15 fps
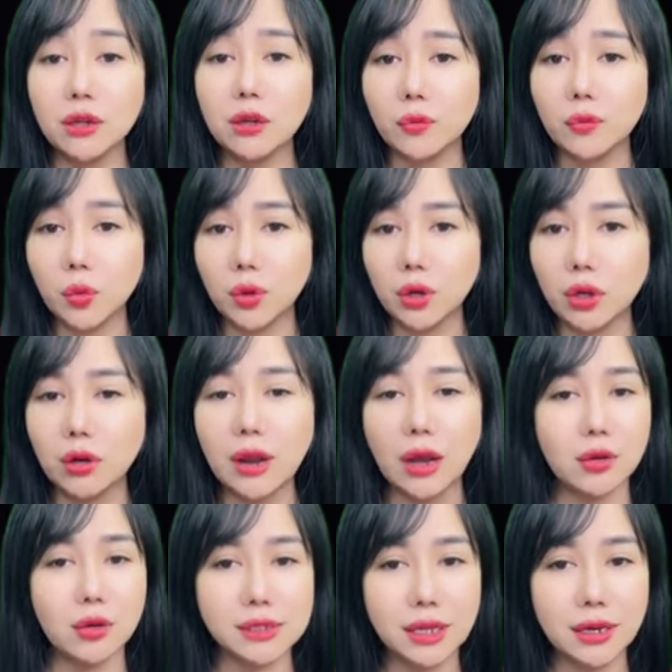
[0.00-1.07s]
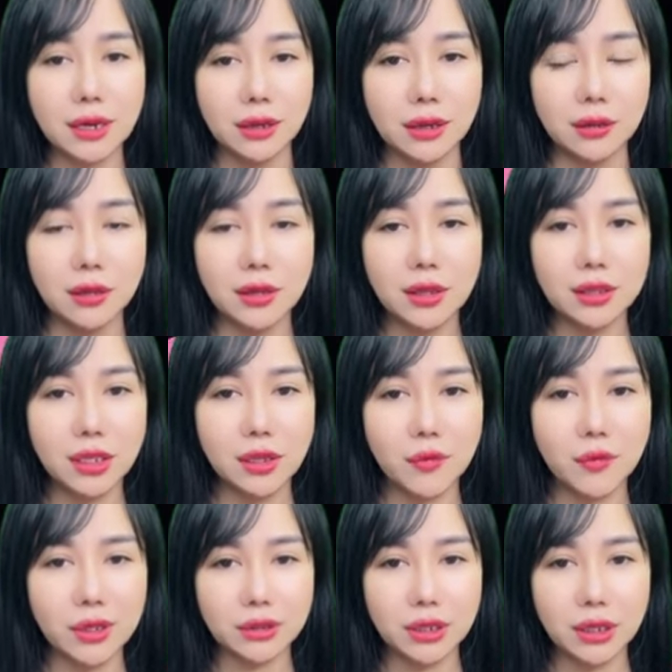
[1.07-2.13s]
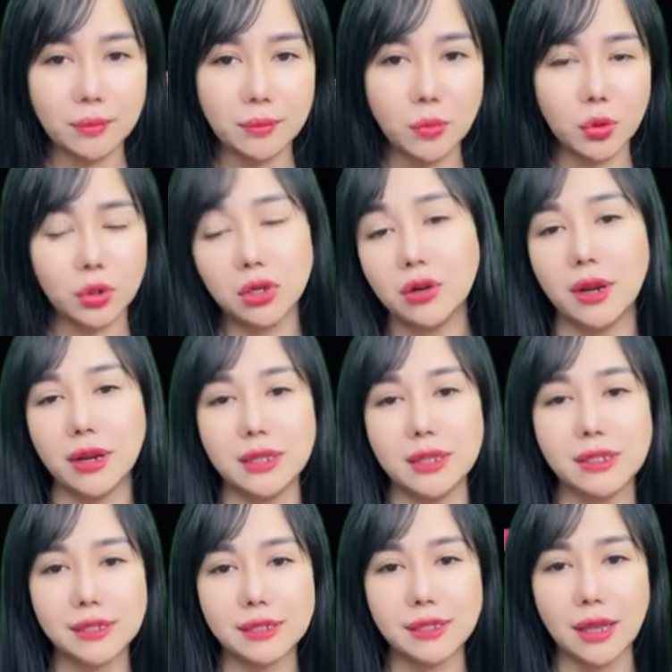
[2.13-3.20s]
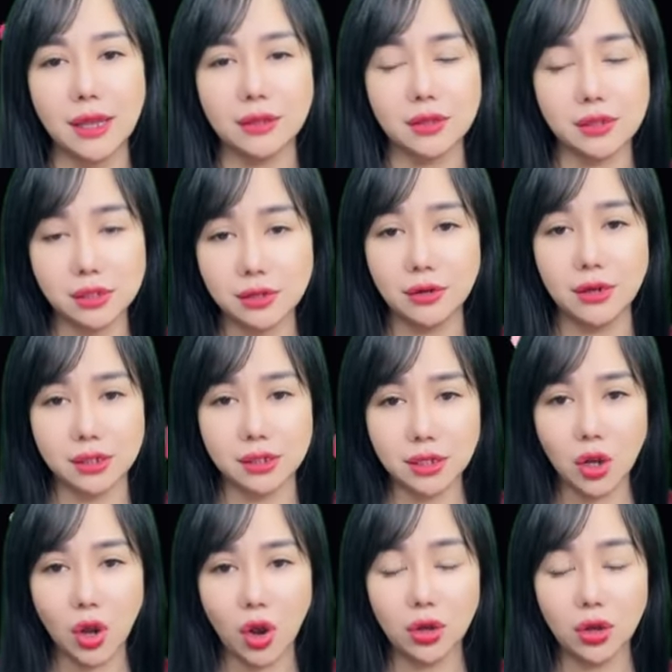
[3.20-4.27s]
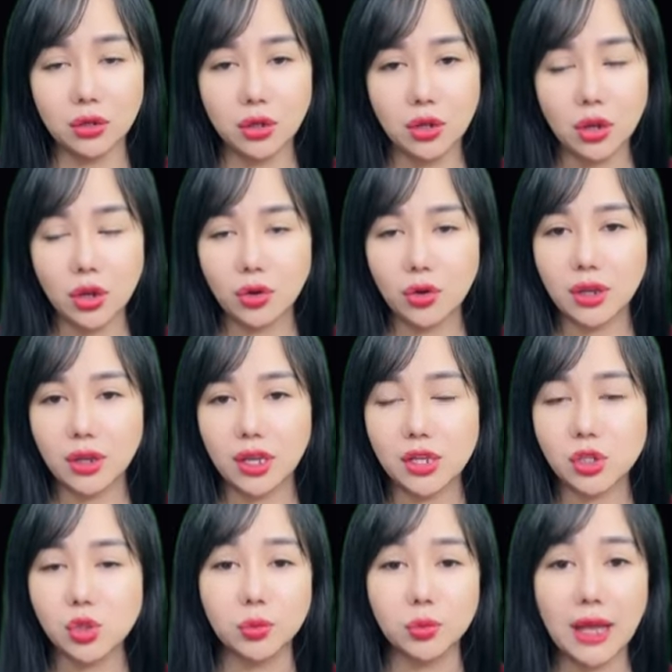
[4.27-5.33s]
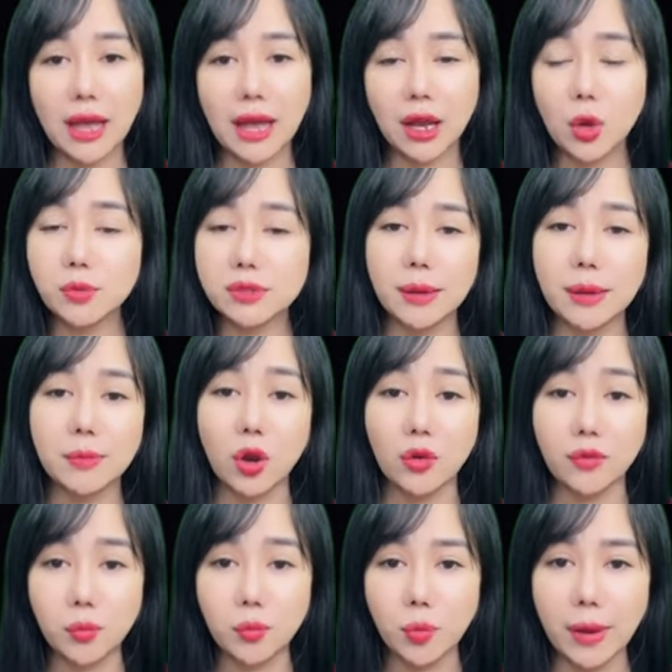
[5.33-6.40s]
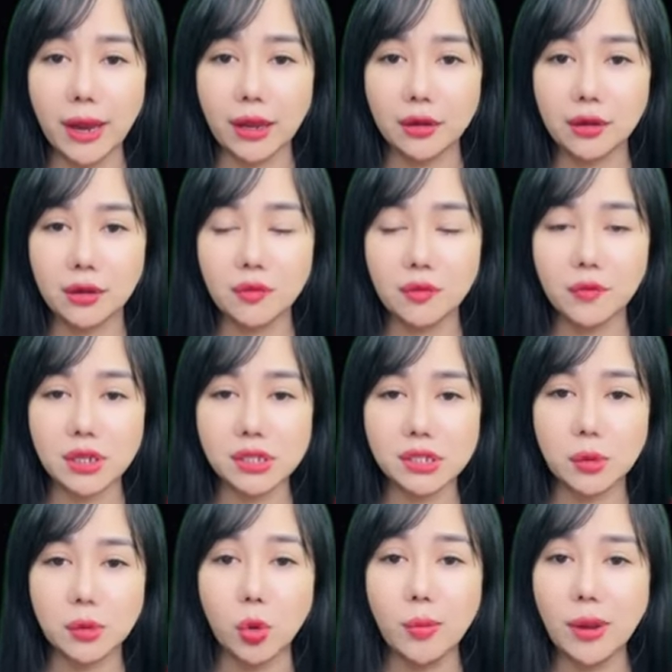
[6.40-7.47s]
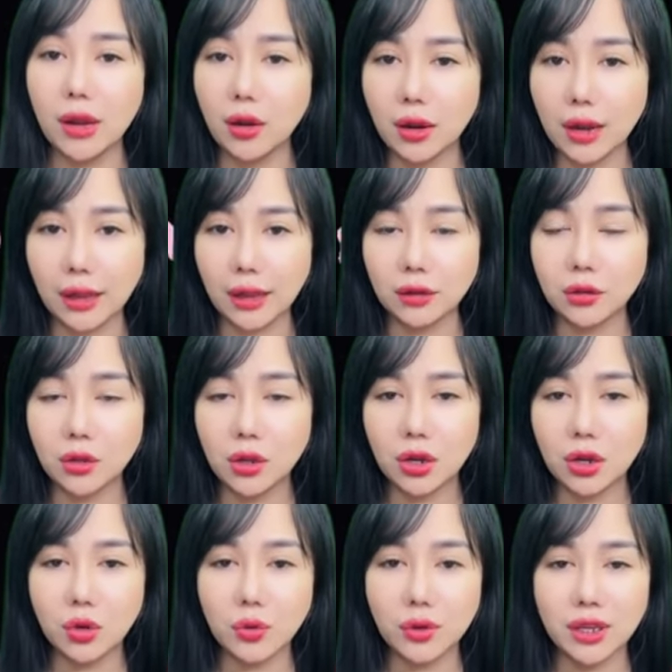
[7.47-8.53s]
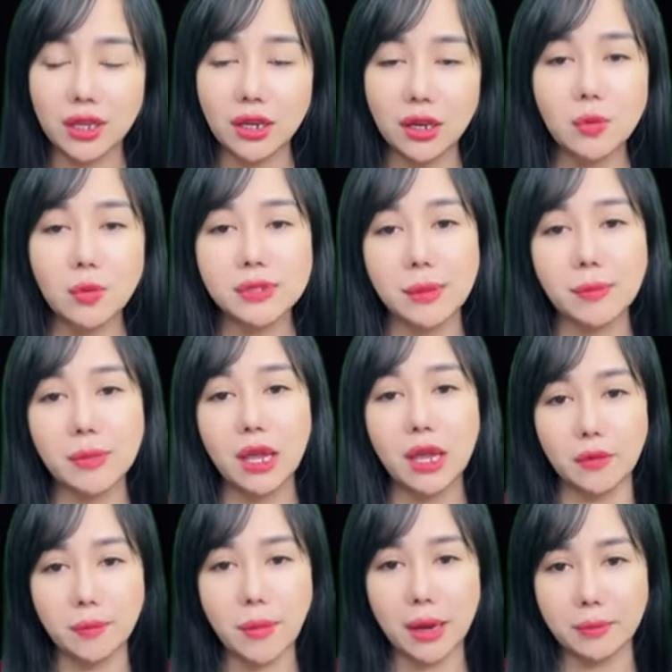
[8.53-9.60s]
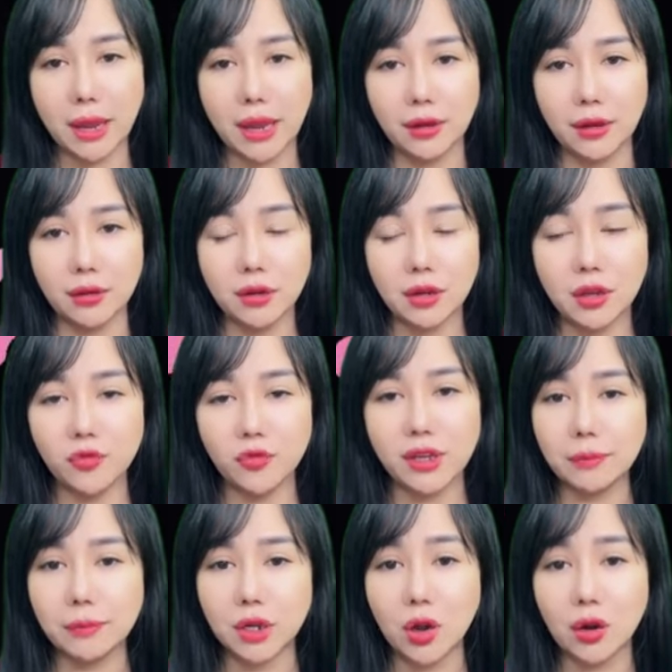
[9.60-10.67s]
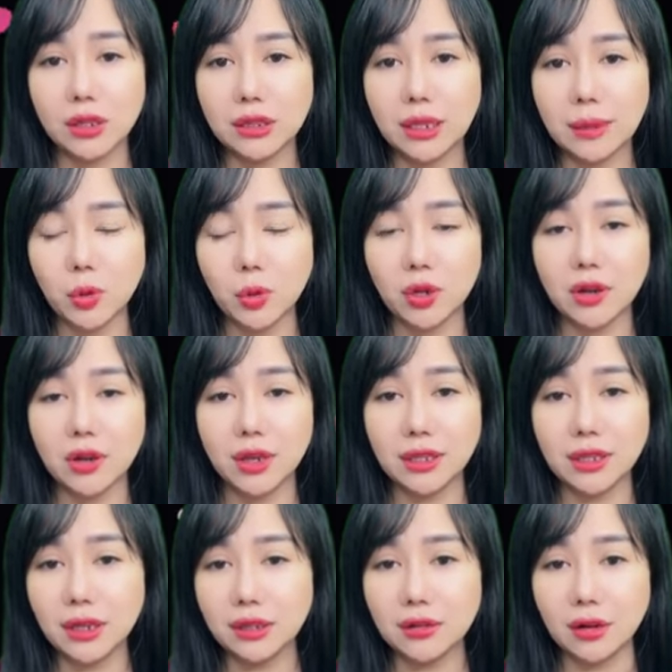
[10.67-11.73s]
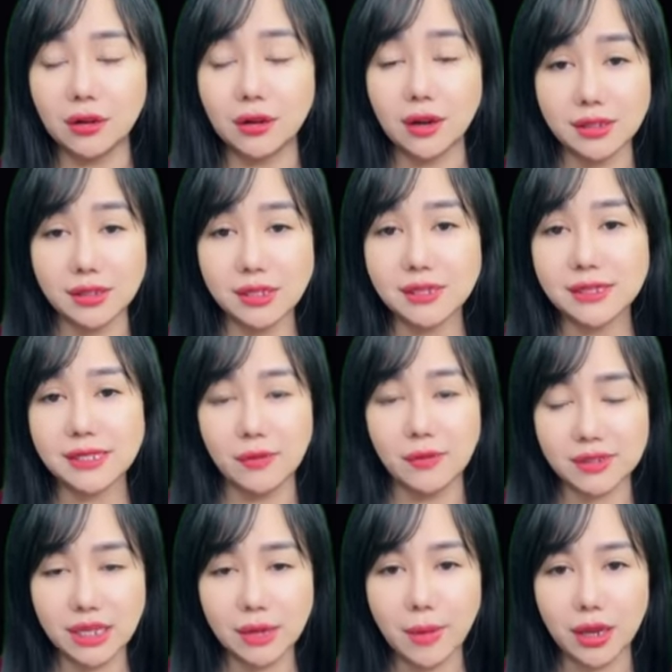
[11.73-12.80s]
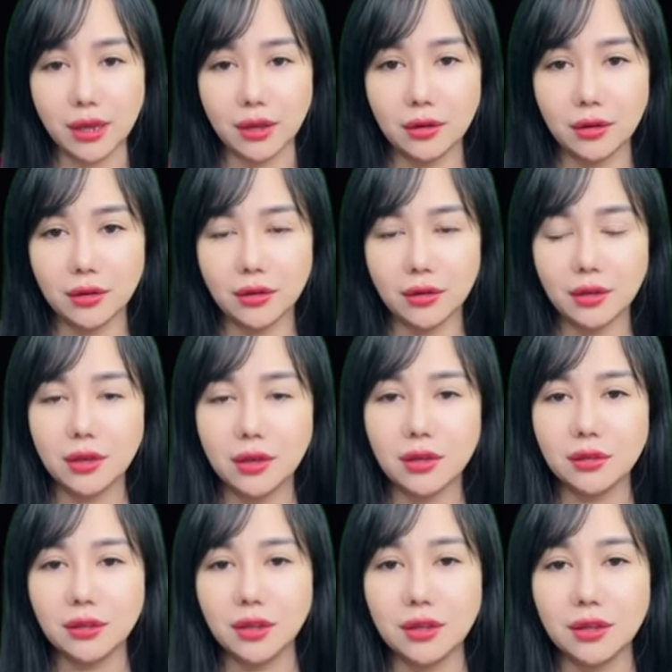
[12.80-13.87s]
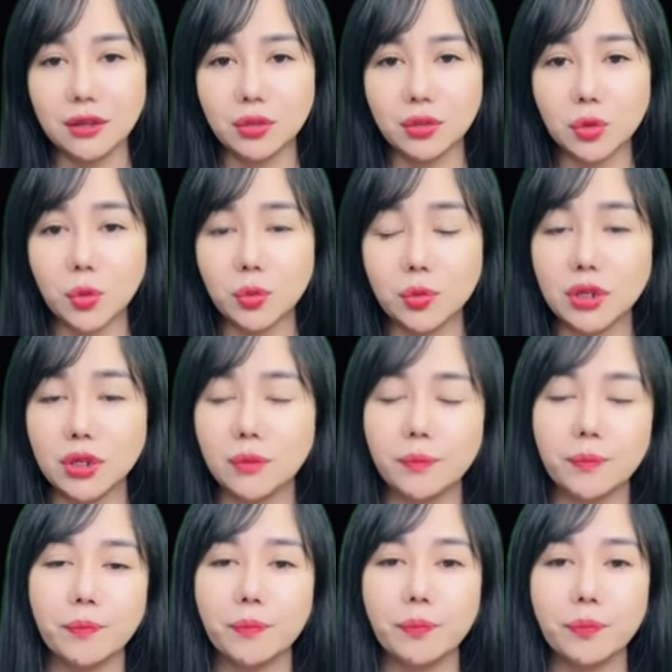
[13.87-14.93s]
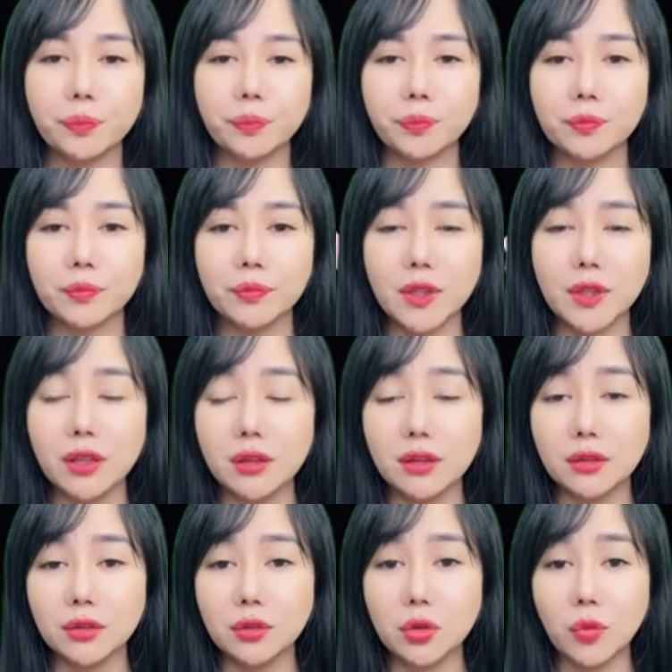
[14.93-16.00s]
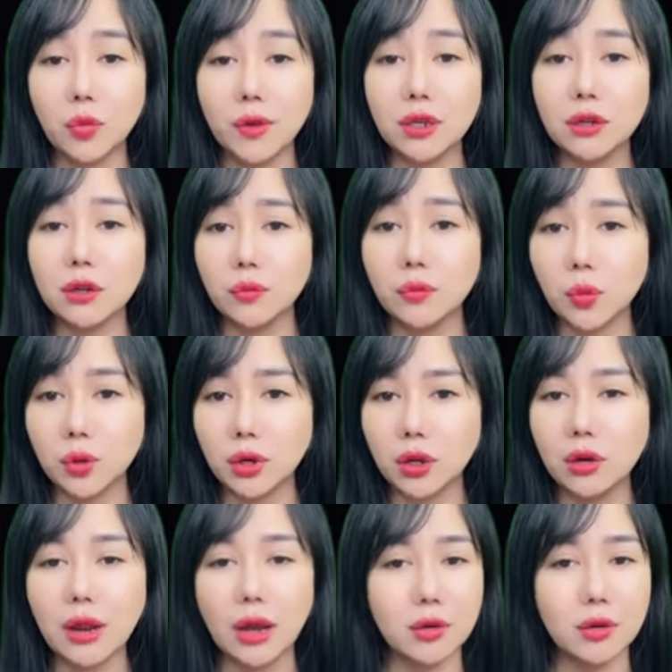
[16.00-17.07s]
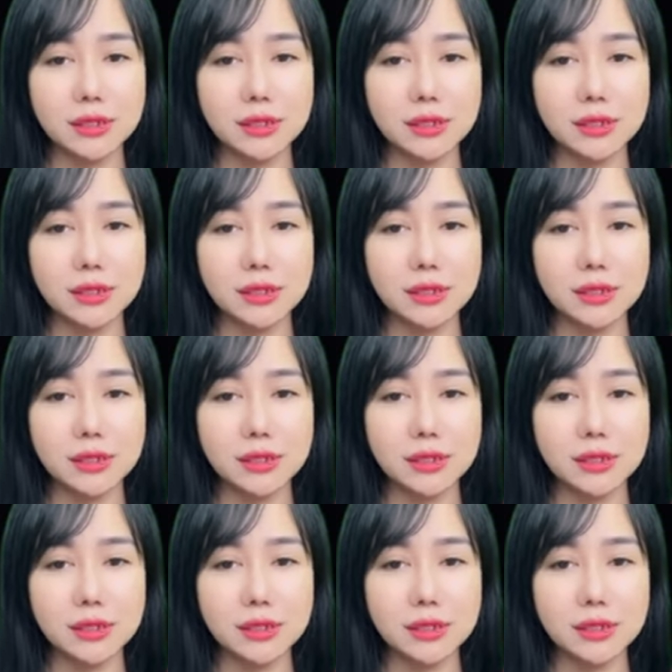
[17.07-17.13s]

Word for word: trong lòng Trình Huy vô cùng khó chịu. Nếu hắn còn nằm yên trên giường bệnh, hắn sẽ mất cô cho mà xem. Không yên tâm để hai người họ có không gian riêng với nhau, Trình Huy đã gắng gượng bước xuống giường, âm thầm theo cô ra ngoài. Trong trang phục của bác sĩ, hắn yên tâm sẽ không bị cô phát hiện.